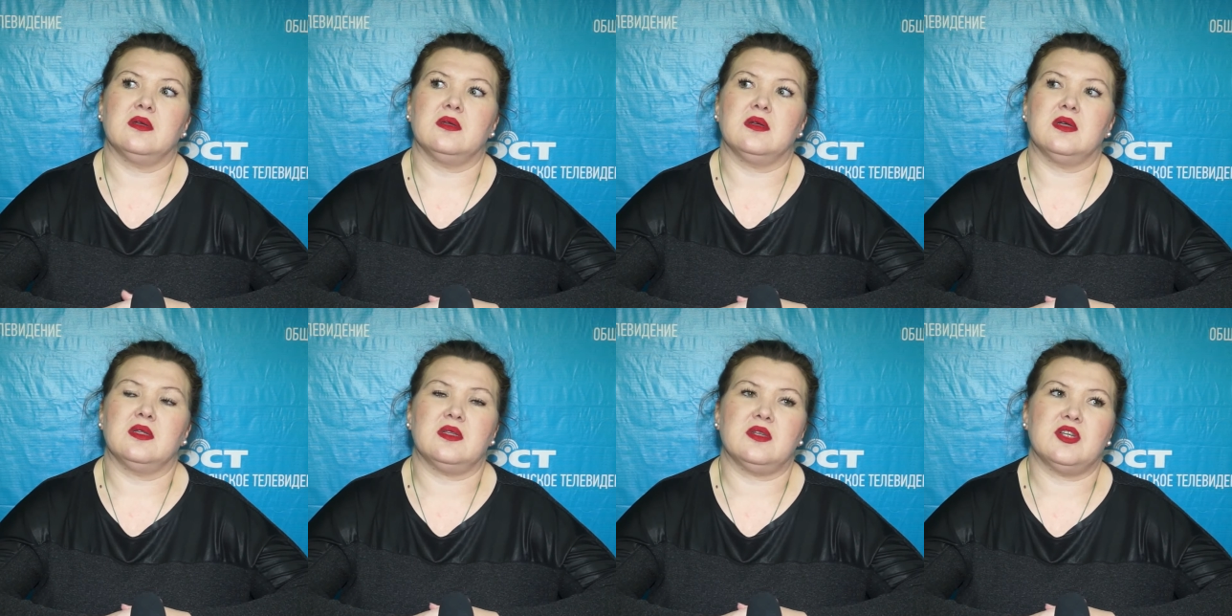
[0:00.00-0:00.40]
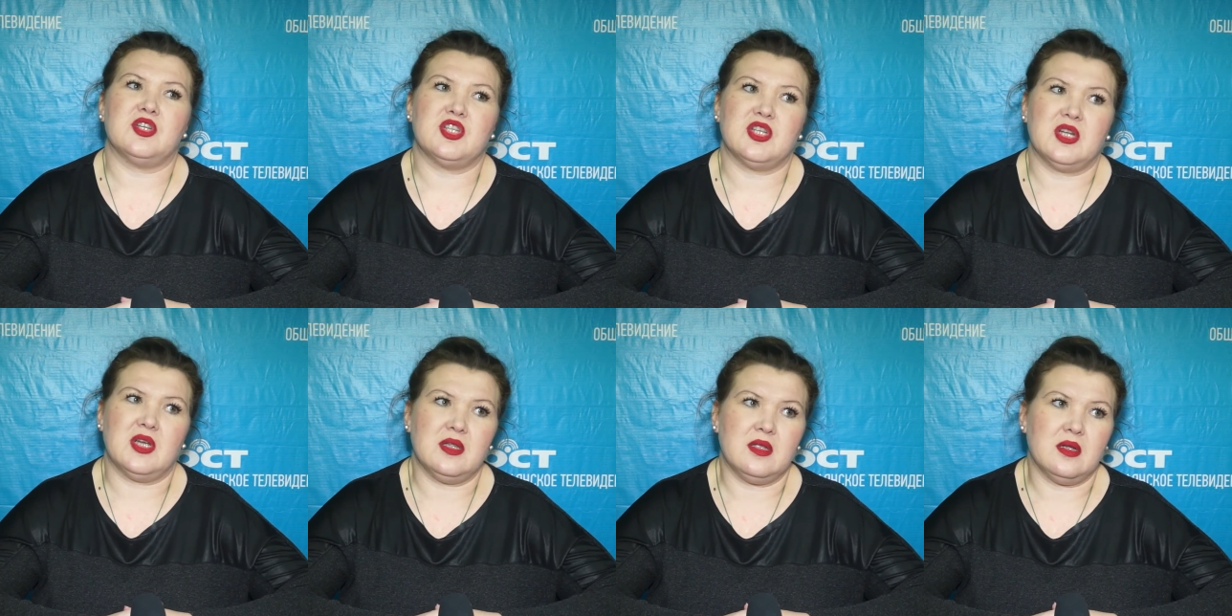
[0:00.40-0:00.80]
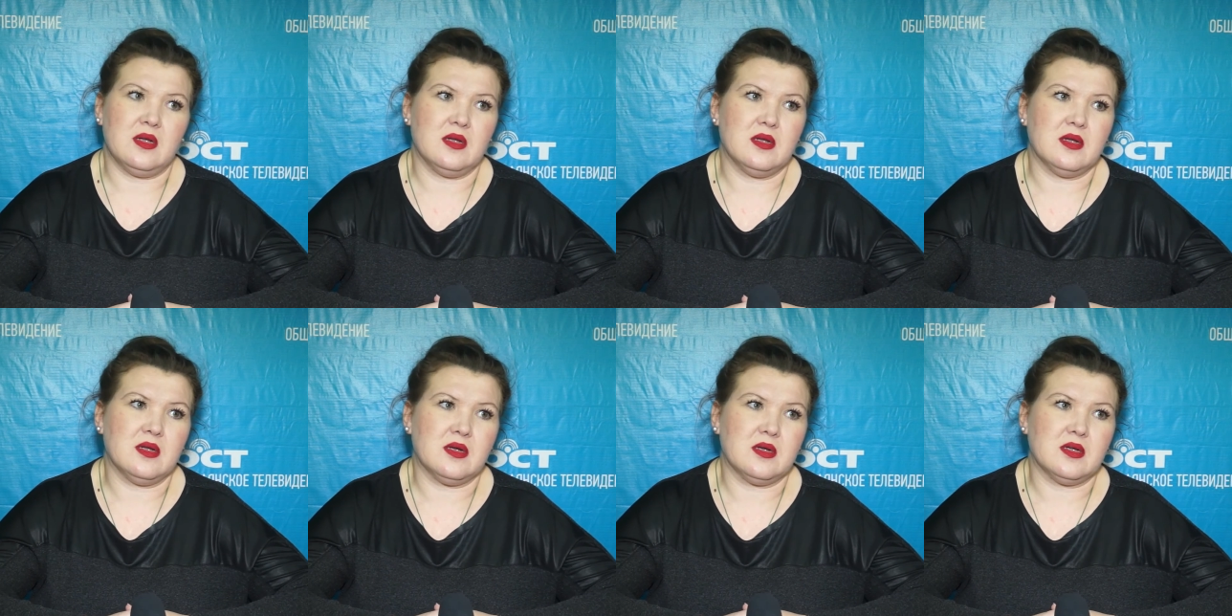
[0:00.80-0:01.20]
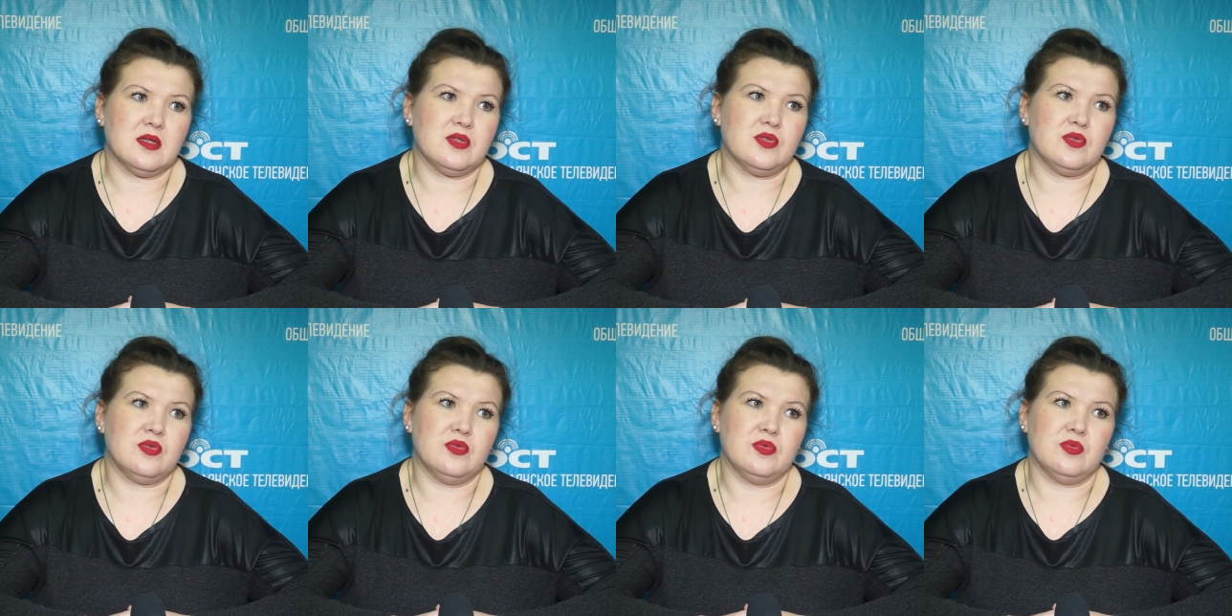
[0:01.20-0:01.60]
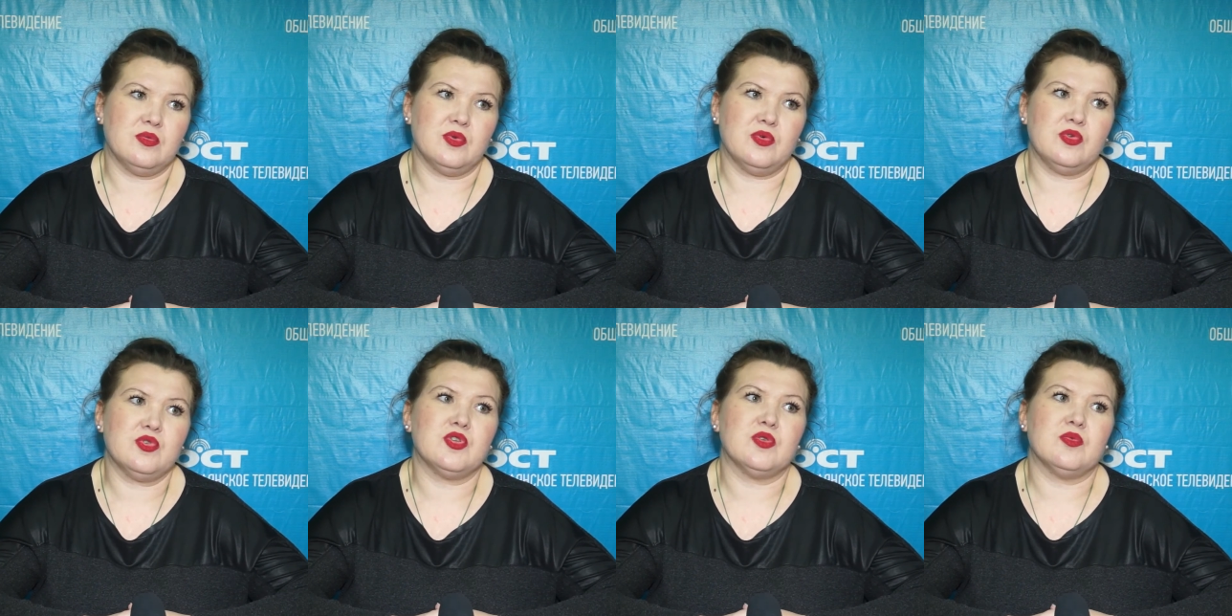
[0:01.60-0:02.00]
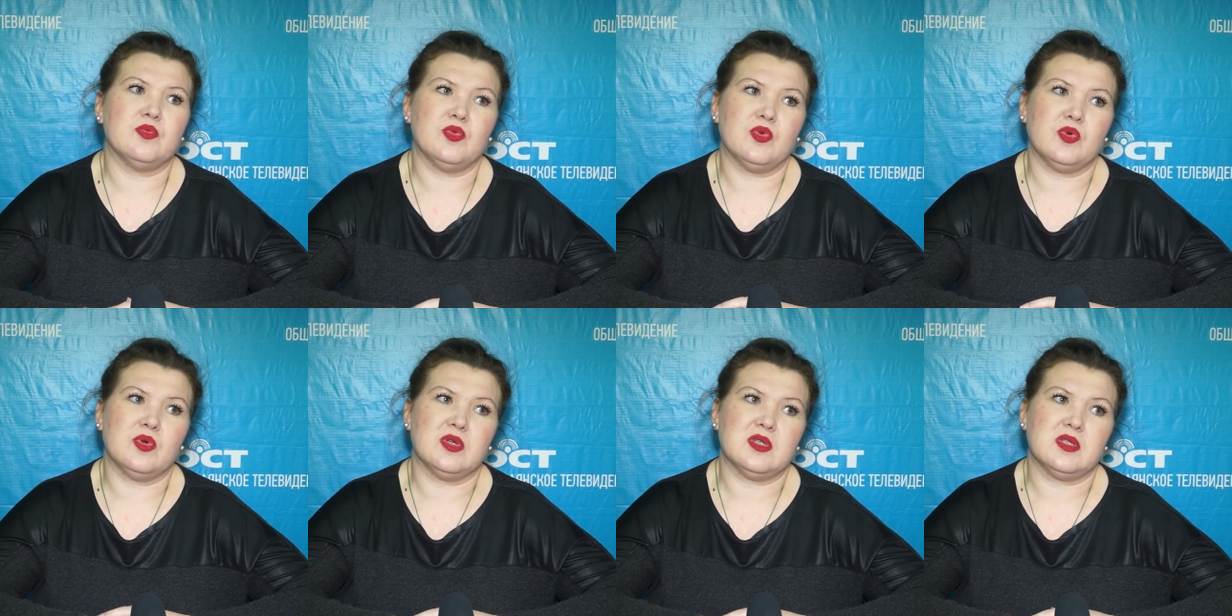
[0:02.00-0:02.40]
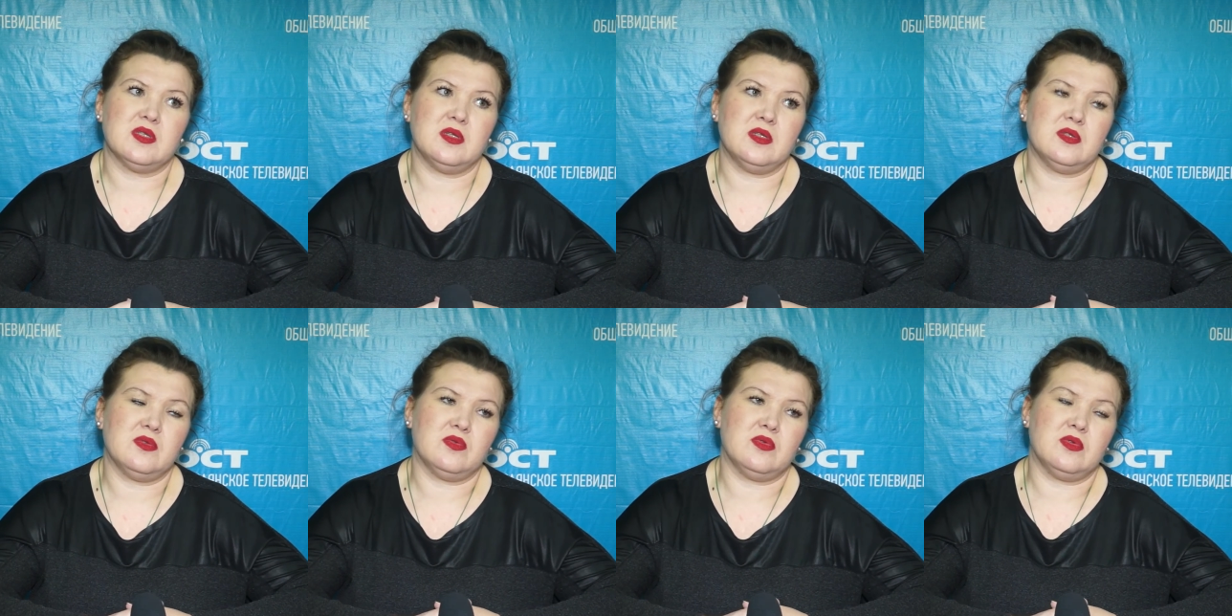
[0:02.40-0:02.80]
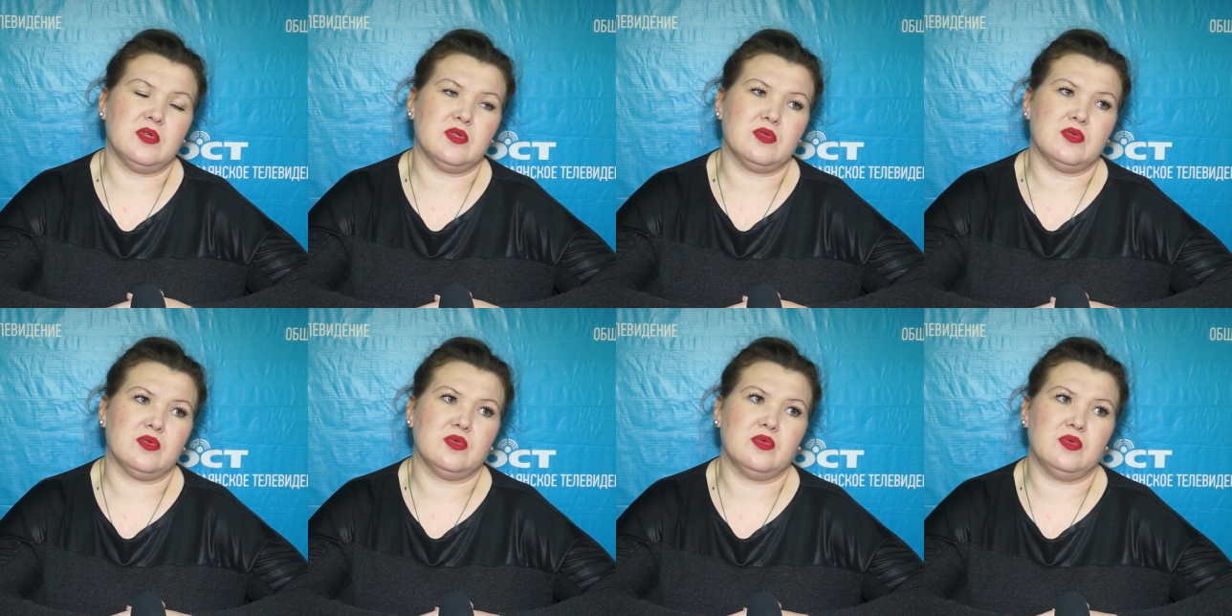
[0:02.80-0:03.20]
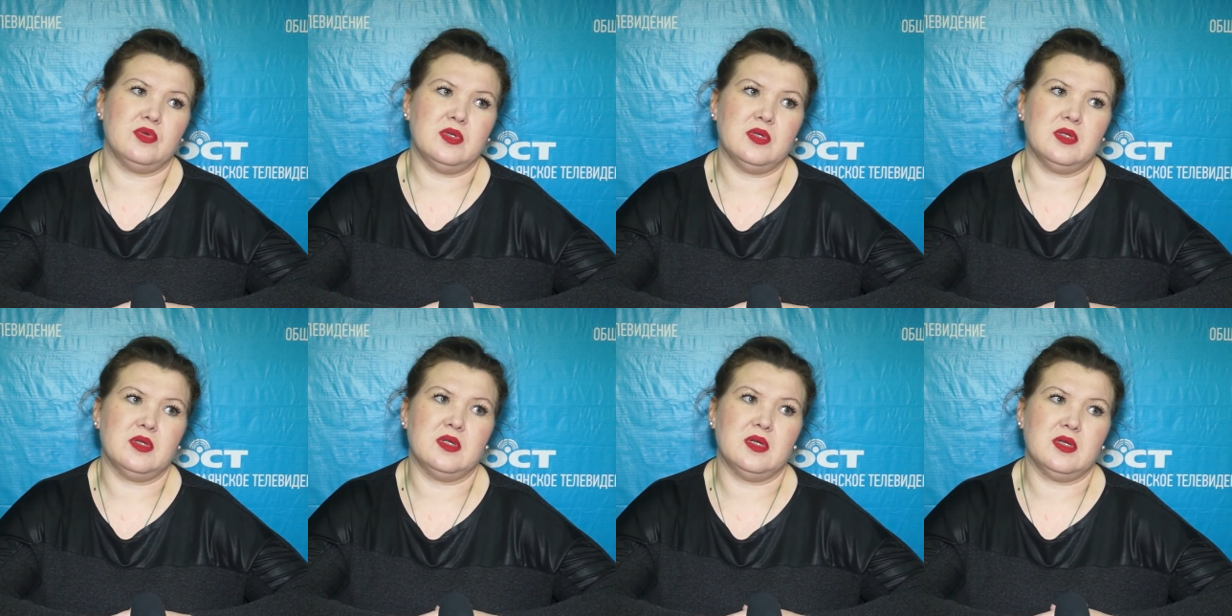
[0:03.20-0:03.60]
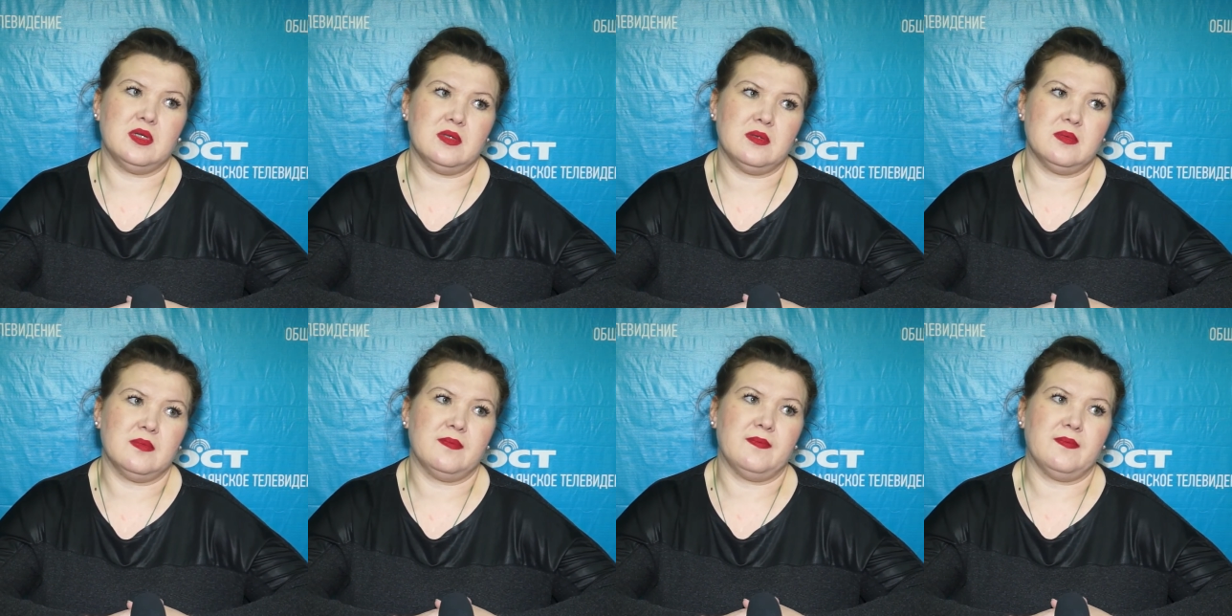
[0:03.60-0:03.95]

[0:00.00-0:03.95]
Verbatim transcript: отражательные костюмы. Очень много средств у нас уходит на